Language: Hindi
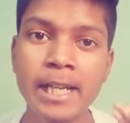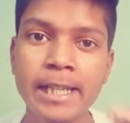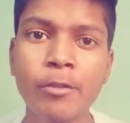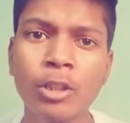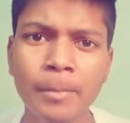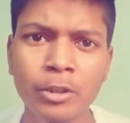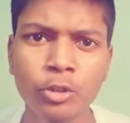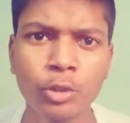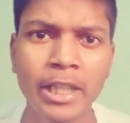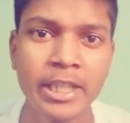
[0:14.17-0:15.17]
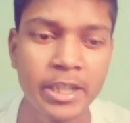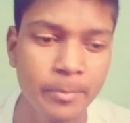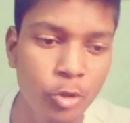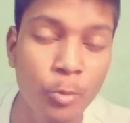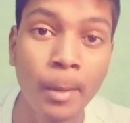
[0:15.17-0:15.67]
क्योंकि मैं दोस्तों आज इसकी
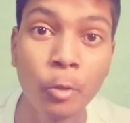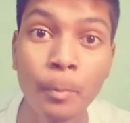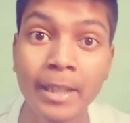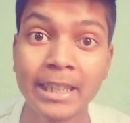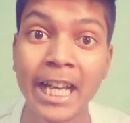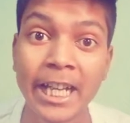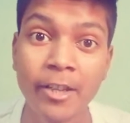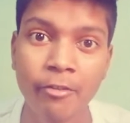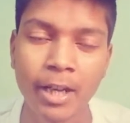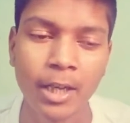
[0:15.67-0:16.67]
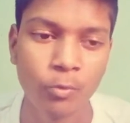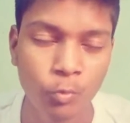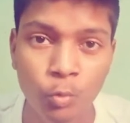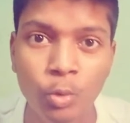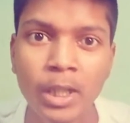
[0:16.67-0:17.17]
वीडियो में आपको बताने वाला
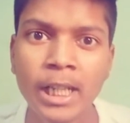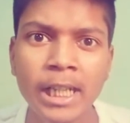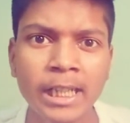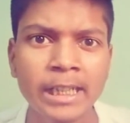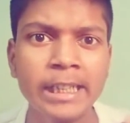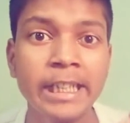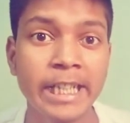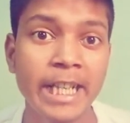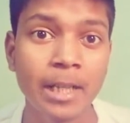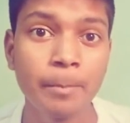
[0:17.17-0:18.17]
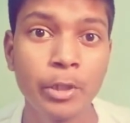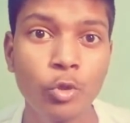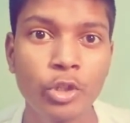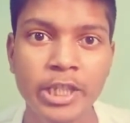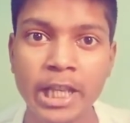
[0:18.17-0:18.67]
हूँ कि एक
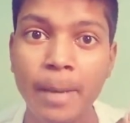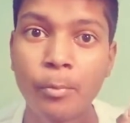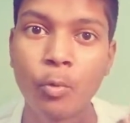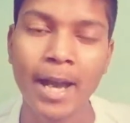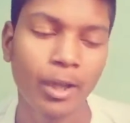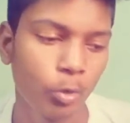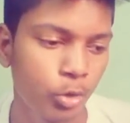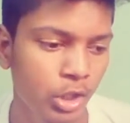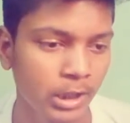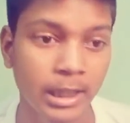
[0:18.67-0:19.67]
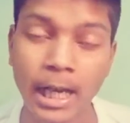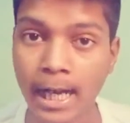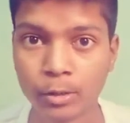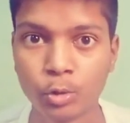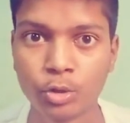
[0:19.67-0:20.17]
वीडियो से आप वायरल हो सकते हैं
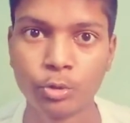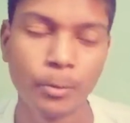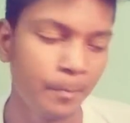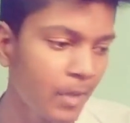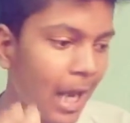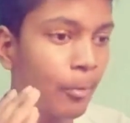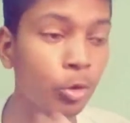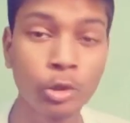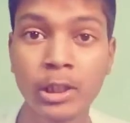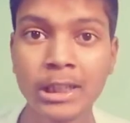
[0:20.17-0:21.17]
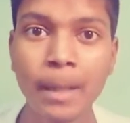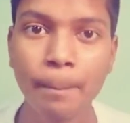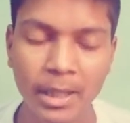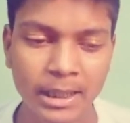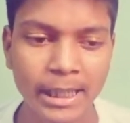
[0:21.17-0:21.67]
हाँ दोस्तों आपको तो इतना
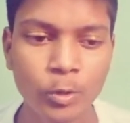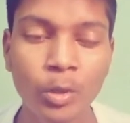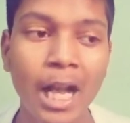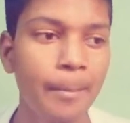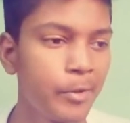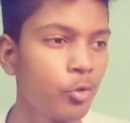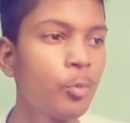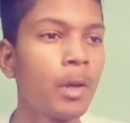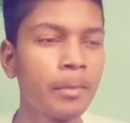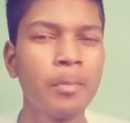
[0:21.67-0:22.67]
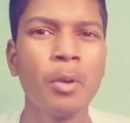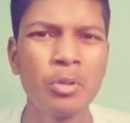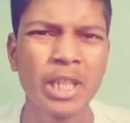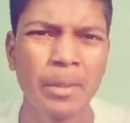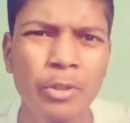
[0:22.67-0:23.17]
पता ही होगा आप यूट्यूब पर भी
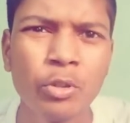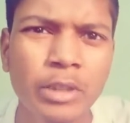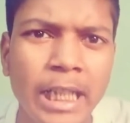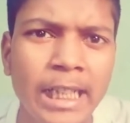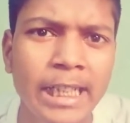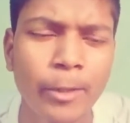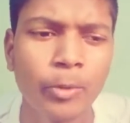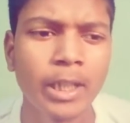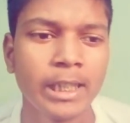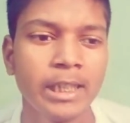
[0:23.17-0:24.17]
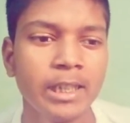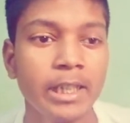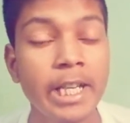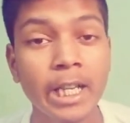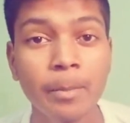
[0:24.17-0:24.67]
बहुत सारे वीडियो देख लिए होंगे कि
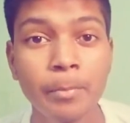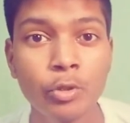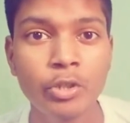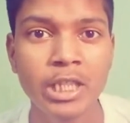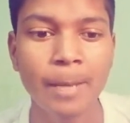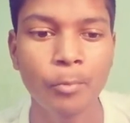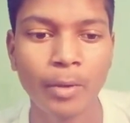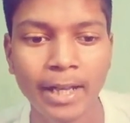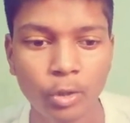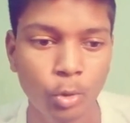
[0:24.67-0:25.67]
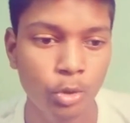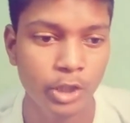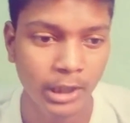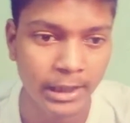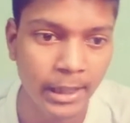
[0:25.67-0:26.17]
एक वीडियो से आप वायरल हो
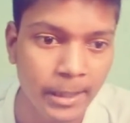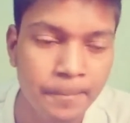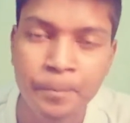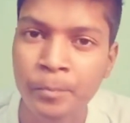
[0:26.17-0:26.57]
सकते हैं